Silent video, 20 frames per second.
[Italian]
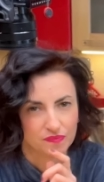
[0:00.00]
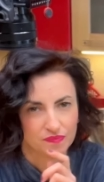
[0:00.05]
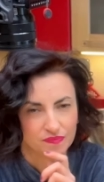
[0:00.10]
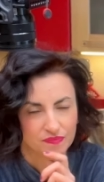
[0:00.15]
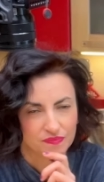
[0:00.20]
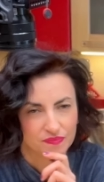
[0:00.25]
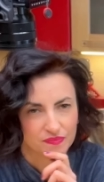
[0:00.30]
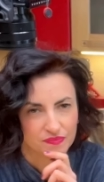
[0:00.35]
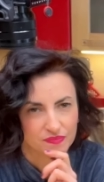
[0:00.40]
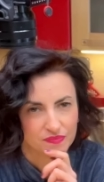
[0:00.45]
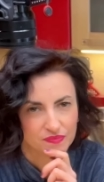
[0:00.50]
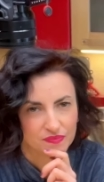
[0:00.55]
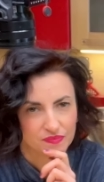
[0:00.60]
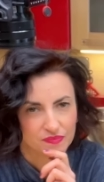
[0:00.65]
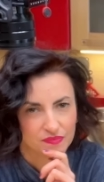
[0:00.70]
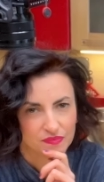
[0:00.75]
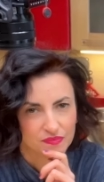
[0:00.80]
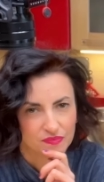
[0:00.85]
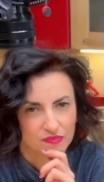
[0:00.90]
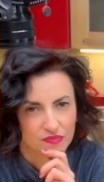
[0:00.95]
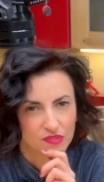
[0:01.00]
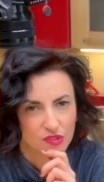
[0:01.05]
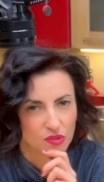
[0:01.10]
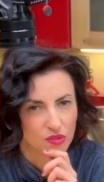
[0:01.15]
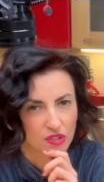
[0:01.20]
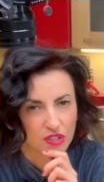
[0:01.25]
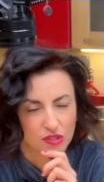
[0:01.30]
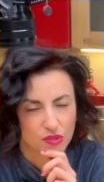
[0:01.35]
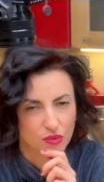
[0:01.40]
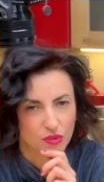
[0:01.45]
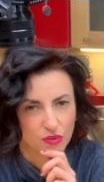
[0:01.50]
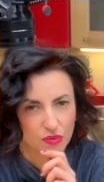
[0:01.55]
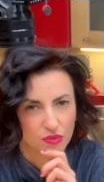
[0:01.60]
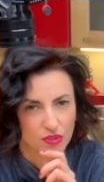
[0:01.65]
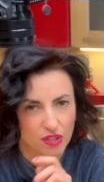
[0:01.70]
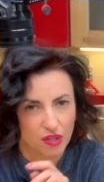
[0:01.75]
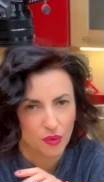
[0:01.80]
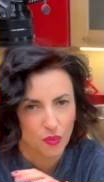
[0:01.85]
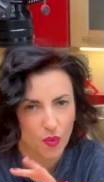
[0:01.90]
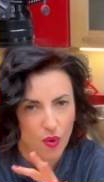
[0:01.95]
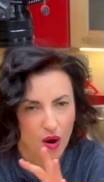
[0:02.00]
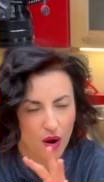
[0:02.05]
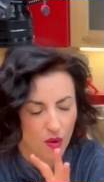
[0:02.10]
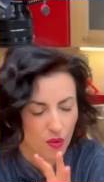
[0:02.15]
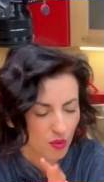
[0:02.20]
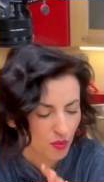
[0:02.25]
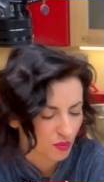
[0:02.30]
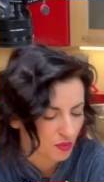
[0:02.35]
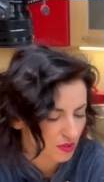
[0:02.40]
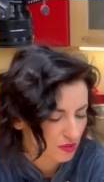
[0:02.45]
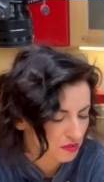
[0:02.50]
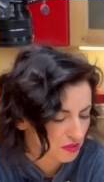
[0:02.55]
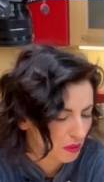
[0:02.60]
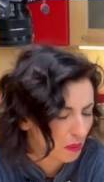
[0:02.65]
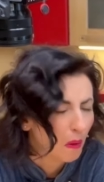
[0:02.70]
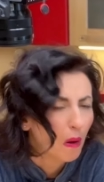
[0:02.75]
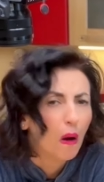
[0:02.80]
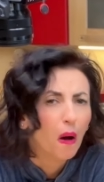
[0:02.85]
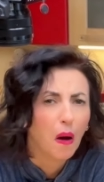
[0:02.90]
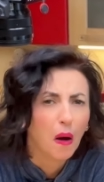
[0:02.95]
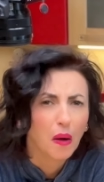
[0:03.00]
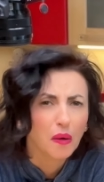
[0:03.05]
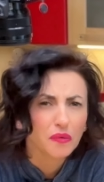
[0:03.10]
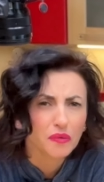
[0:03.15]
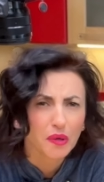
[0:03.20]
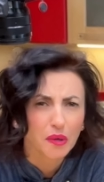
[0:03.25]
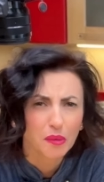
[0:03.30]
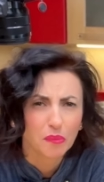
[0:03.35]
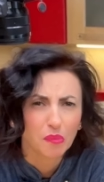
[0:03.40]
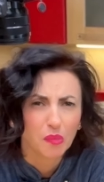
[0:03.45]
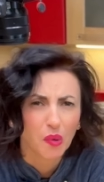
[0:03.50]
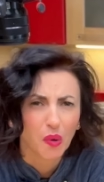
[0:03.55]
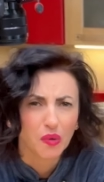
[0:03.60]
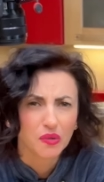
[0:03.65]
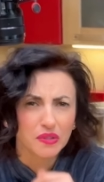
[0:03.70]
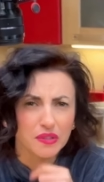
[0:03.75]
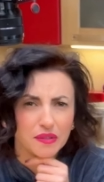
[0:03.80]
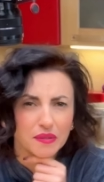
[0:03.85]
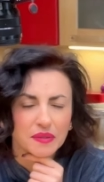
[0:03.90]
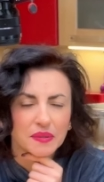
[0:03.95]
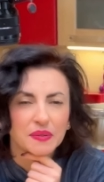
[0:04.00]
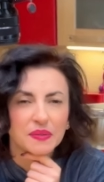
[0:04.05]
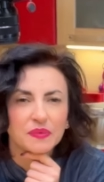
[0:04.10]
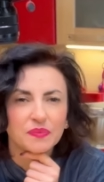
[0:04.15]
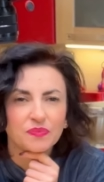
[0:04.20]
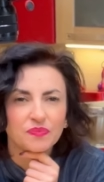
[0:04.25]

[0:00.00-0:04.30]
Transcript: Ciao belli non riesco a non dire wow, guarda. Mangiamo?